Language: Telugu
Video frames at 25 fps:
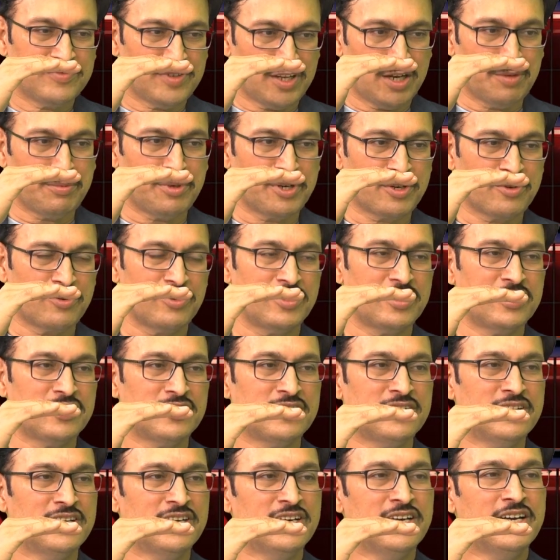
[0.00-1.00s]
ఇలా పెట్టుకోండి
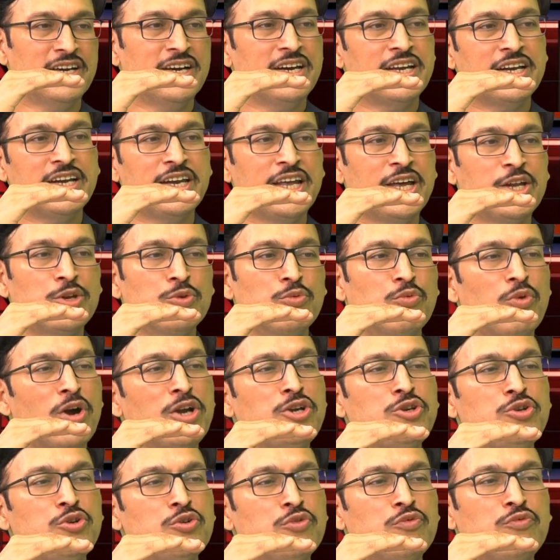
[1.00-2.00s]
నేను
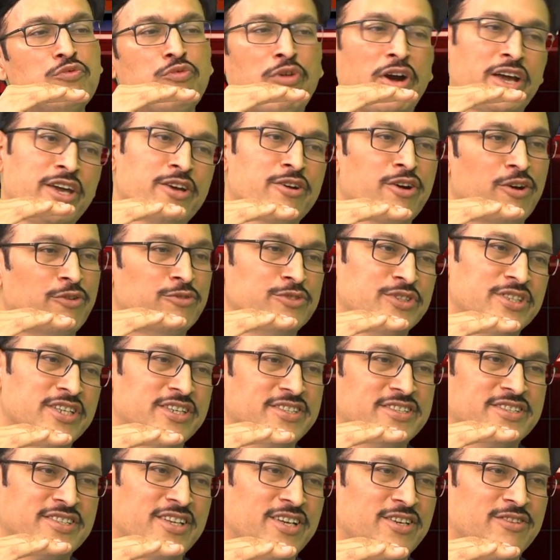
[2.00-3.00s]
వన్ టు ఫైవ్ కౌంట్
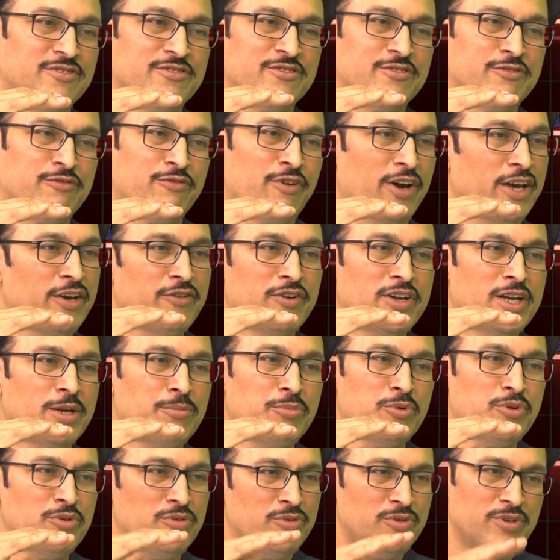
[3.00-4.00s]
చేస్తాను ఫైవ్
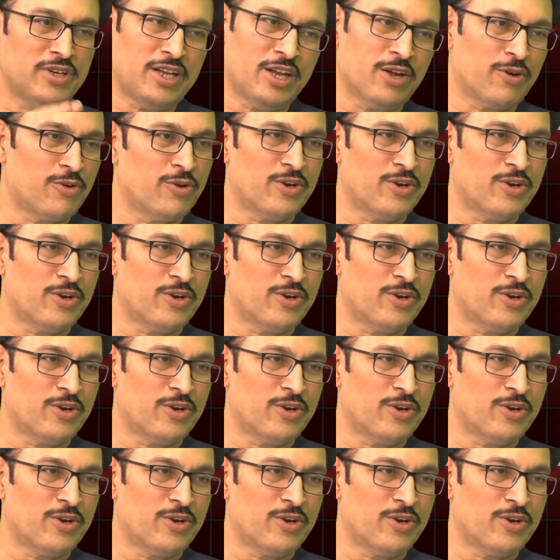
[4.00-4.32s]
అన్నప్పుడు ఇలా